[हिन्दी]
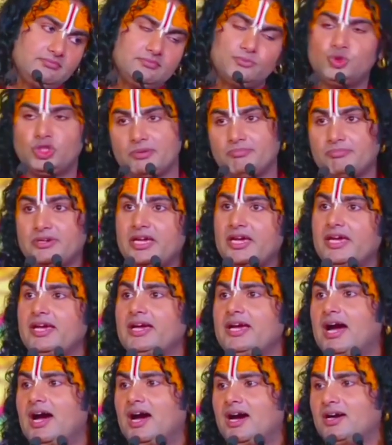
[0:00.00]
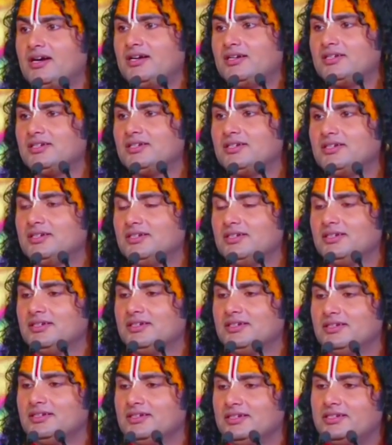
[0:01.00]
चमकेगा
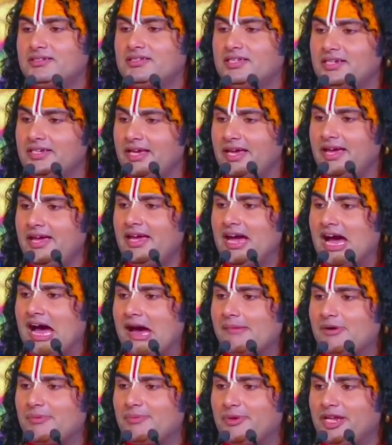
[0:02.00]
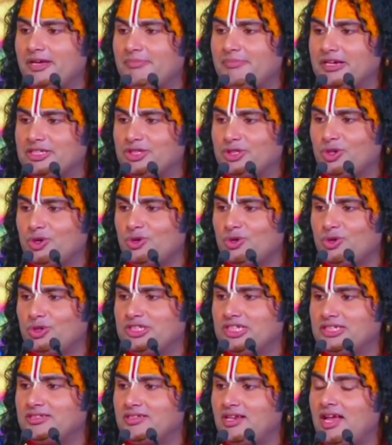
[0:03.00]
इसलिए आप अपने बच्चों को
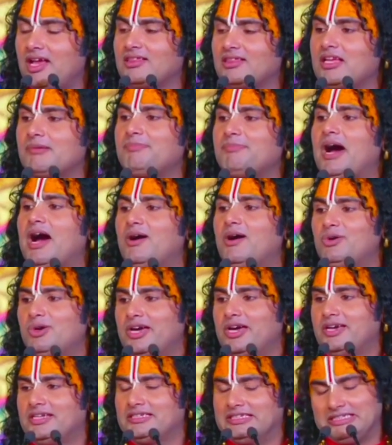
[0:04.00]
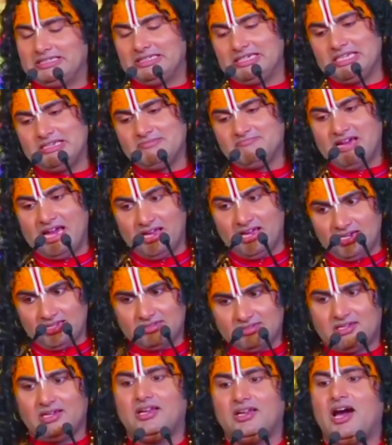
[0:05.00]
जितना तपाओगे जितनी
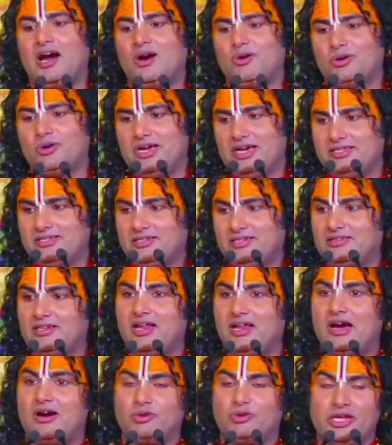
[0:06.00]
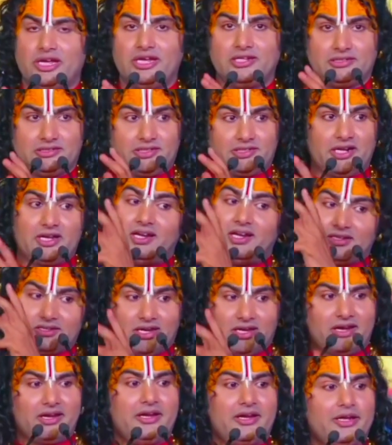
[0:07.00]
मेहनत कराओगे जितना उन्हें स्ट्रगल
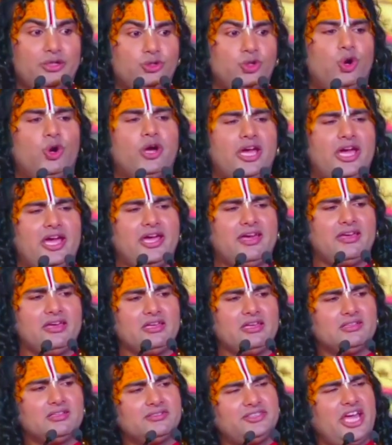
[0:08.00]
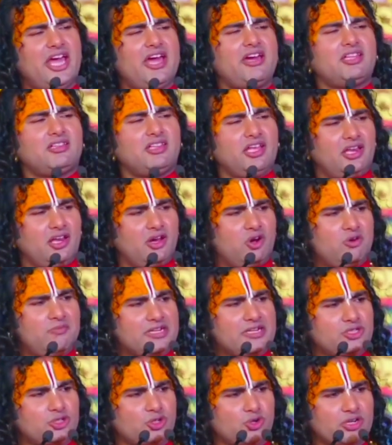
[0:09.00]
करने दोगे देखते रहो
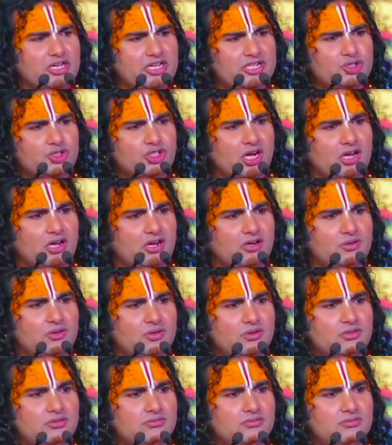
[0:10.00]
बच्चों के स्ट्रगल को